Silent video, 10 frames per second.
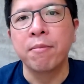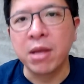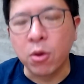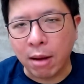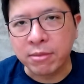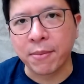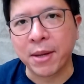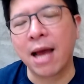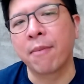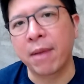มีความสำ
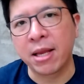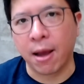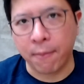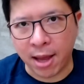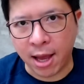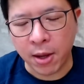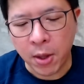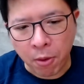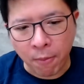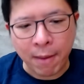คัญเป็นอย่างมาก
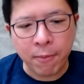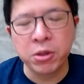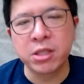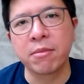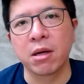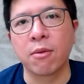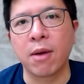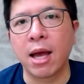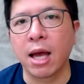ผมมักพูดเสมอว่า